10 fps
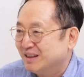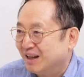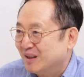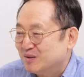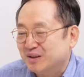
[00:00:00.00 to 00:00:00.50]

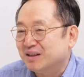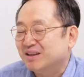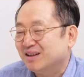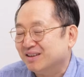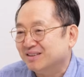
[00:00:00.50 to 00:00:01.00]
않아도
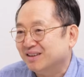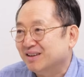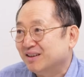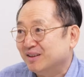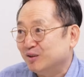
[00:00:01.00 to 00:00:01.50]
된다라는
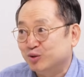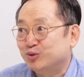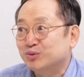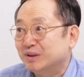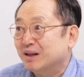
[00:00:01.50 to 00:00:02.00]
게 늘
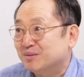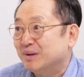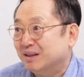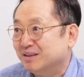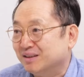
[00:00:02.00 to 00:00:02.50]
중국이 하는
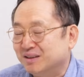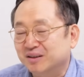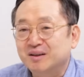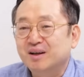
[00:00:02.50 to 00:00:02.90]
말이잖아요.